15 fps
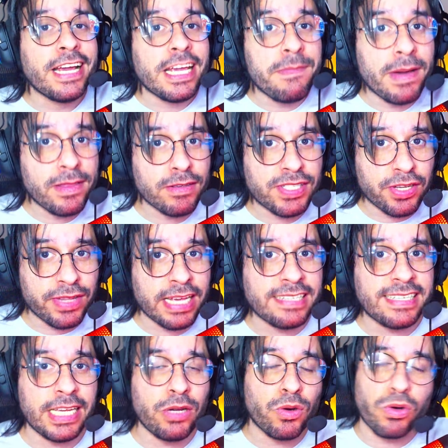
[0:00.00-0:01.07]
manda o seu
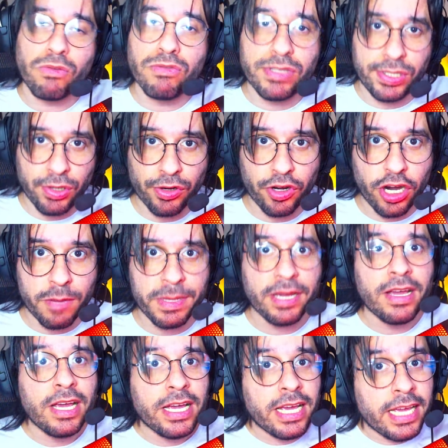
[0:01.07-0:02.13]
desenho com o seu nome
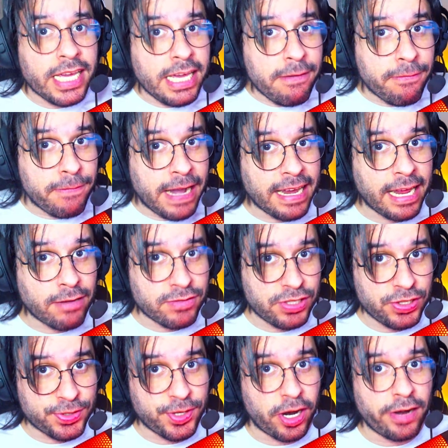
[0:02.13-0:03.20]
e vai lá nos
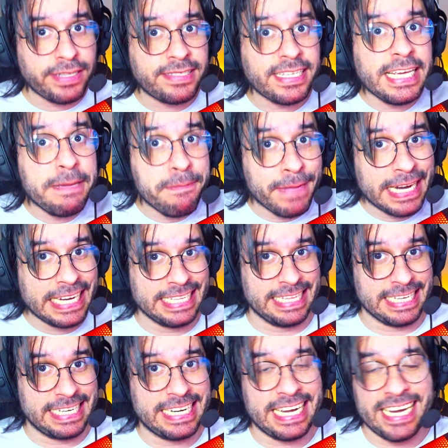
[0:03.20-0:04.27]
stories e manda,
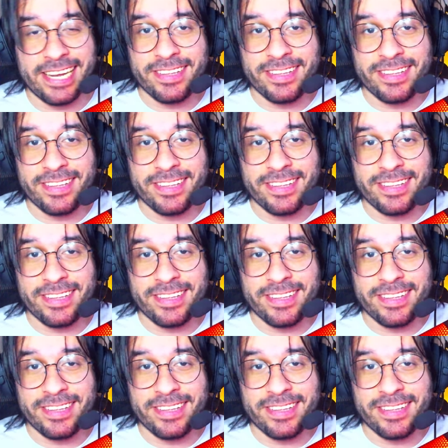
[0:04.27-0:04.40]
cara.